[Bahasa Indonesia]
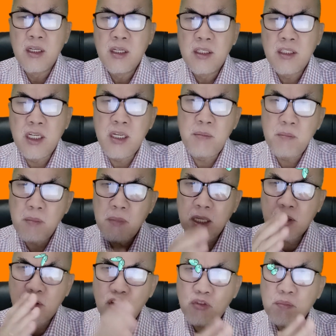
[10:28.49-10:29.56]
Jadi
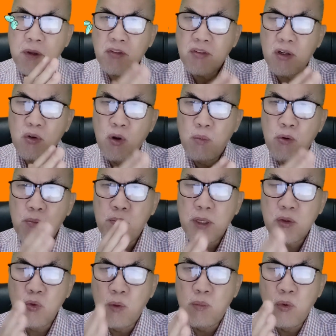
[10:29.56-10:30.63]
Matius pasal
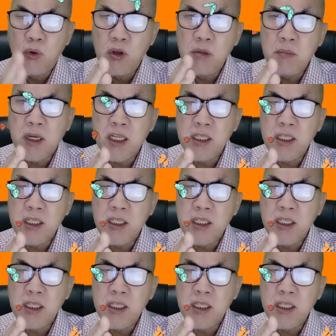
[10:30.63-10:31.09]
24 25